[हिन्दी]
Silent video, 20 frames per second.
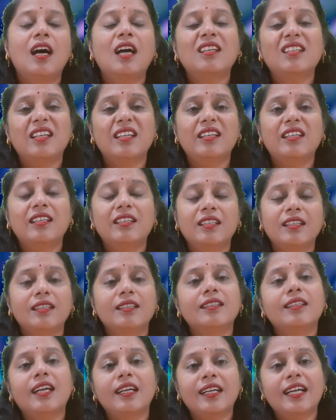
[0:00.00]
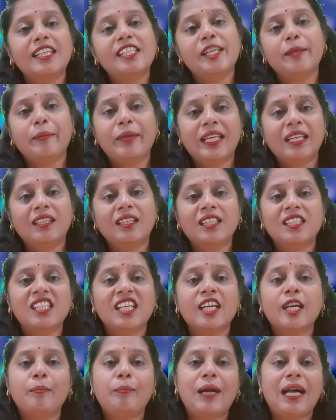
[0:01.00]
अगर गंगा जी मेरे
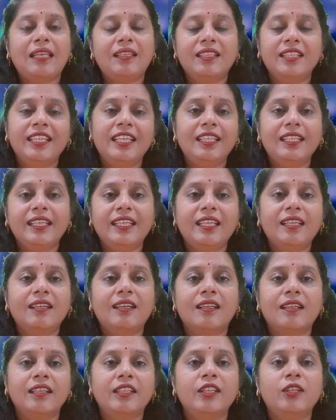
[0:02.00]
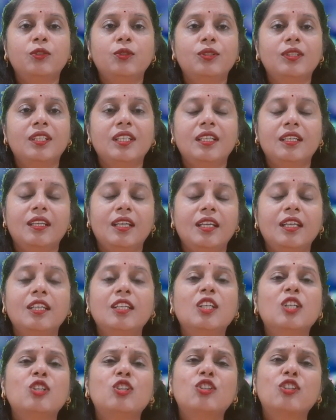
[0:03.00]
नक्शे का पालन ही नहीं कर रही होती है
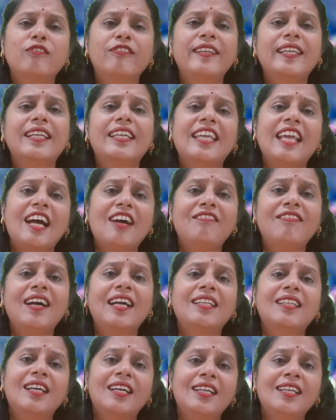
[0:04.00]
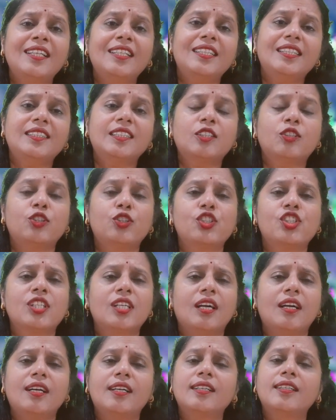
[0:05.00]
तो फिर क्या फ़ायदा है इस खोज
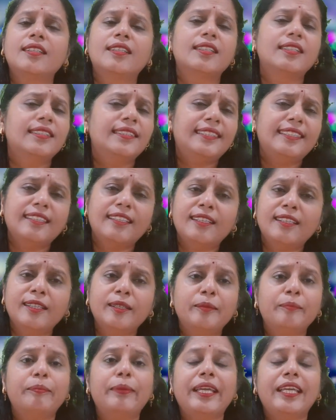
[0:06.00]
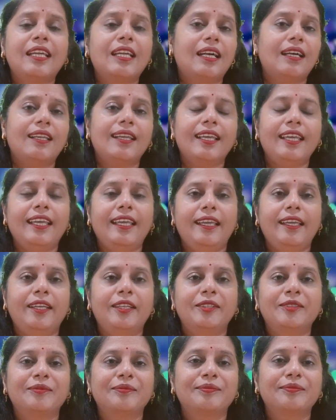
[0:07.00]
का सब बेकार है
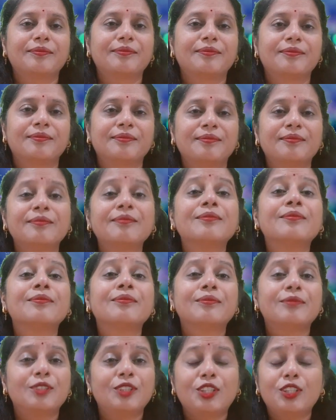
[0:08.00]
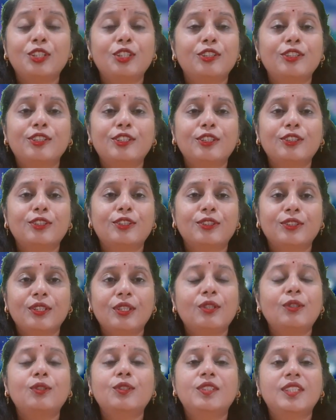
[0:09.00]
तो दोस्तों
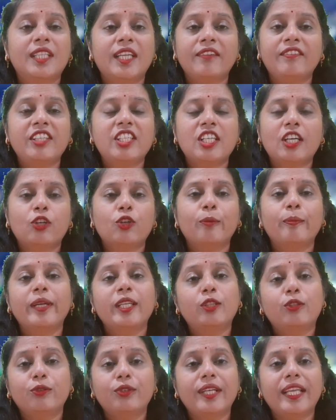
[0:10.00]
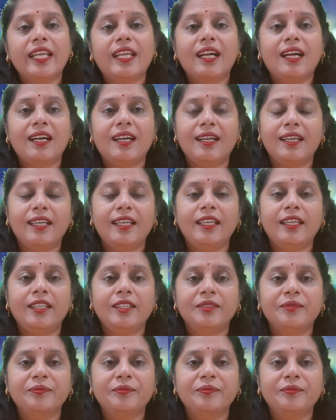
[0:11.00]
उसके विचारों में त्रुटि कहाँ है